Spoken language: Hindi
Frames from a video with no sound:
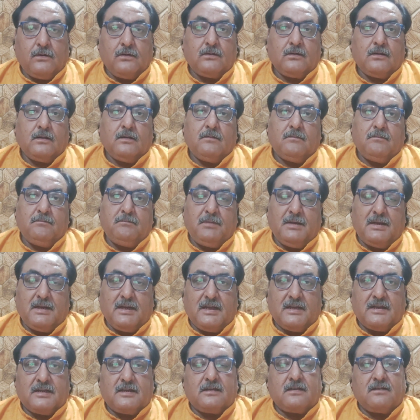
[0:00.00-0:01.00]
और
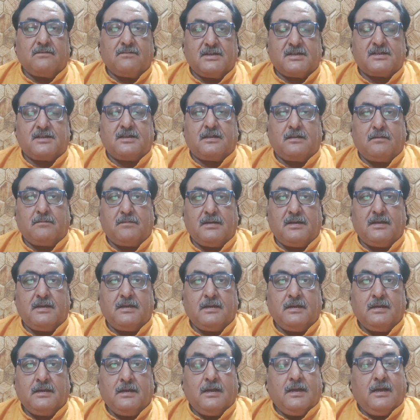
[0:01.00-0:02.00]
बेल आइकन अवश्य दबाएं
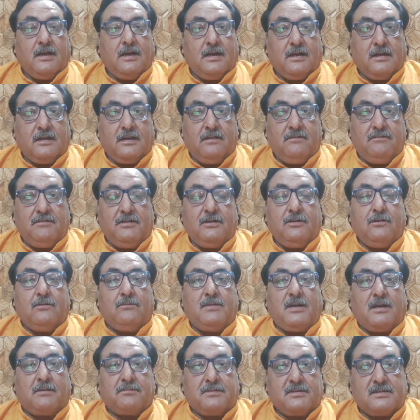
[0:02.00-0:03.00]
अगले
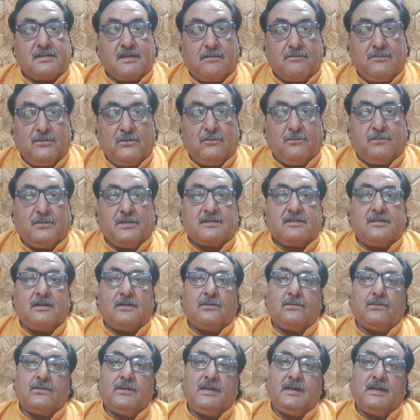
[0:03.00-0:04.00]
वीडियो में आपके सामने
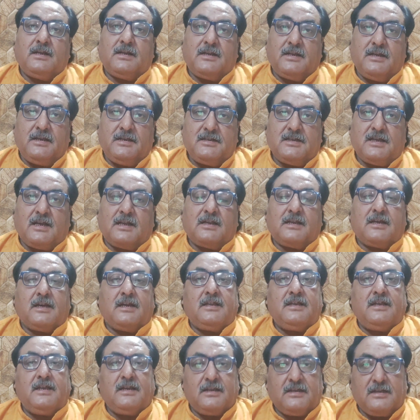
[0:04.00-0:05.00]
उपस्थित होंगे एक नई
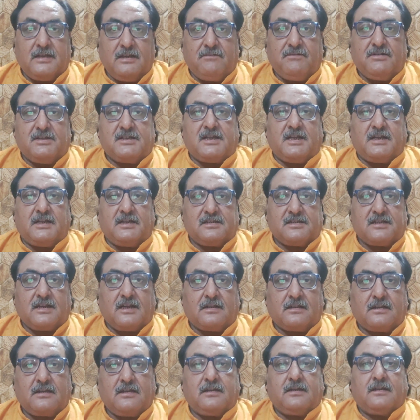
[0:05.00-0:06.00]
जानकारी एक नए विषय के
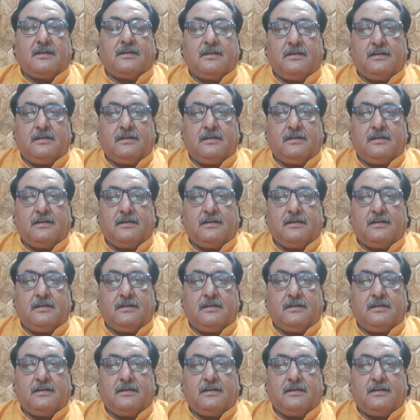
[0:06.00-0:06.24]
साथ